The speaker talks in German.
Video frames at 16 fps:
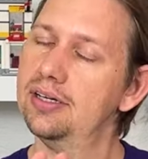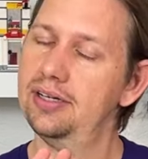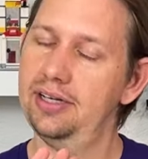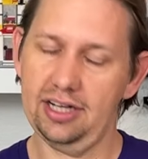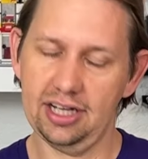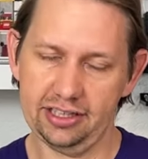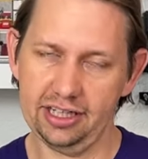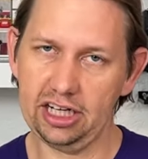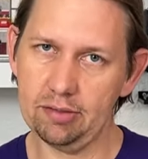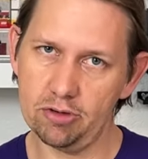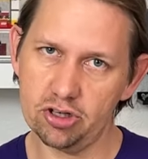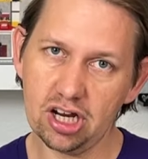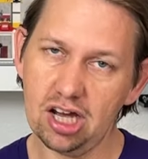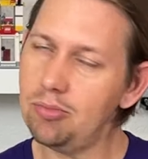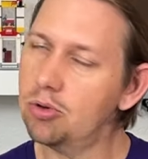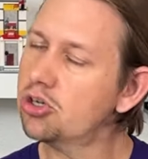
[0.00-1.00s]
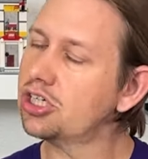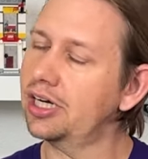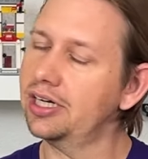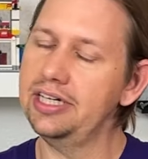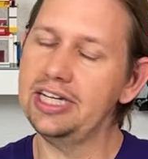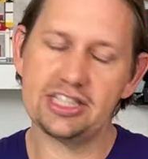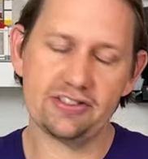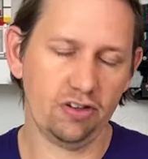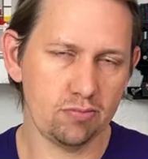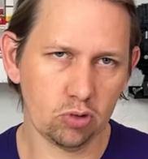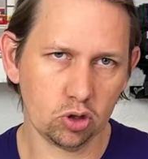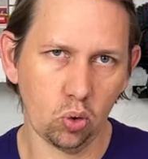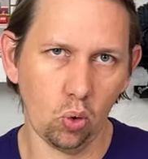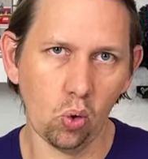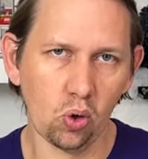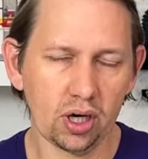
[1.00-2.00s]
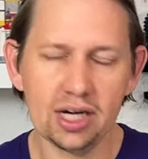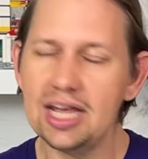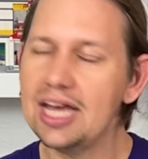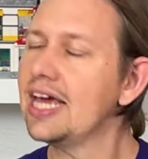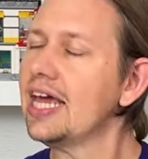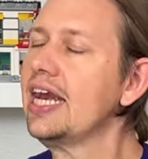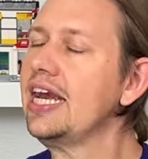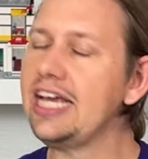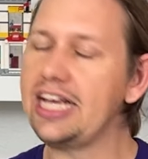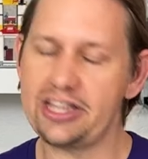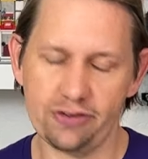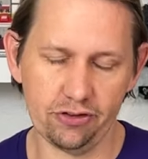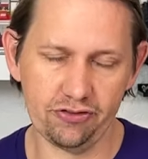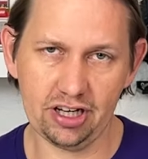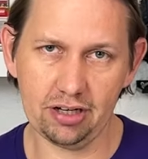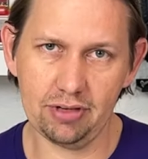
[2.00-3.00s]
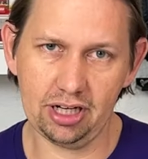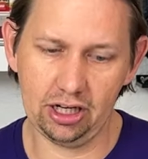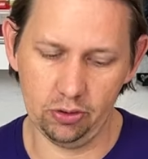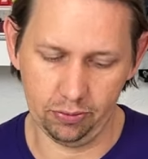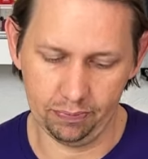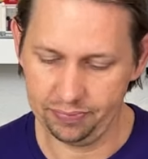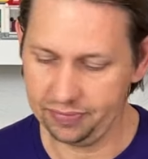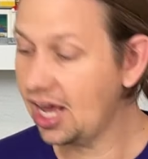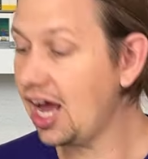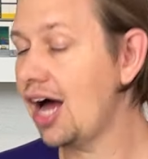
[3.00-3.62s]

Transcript: In der Artikelbeschreibung stand nichts von Motoren, nichts von Fernbedienung.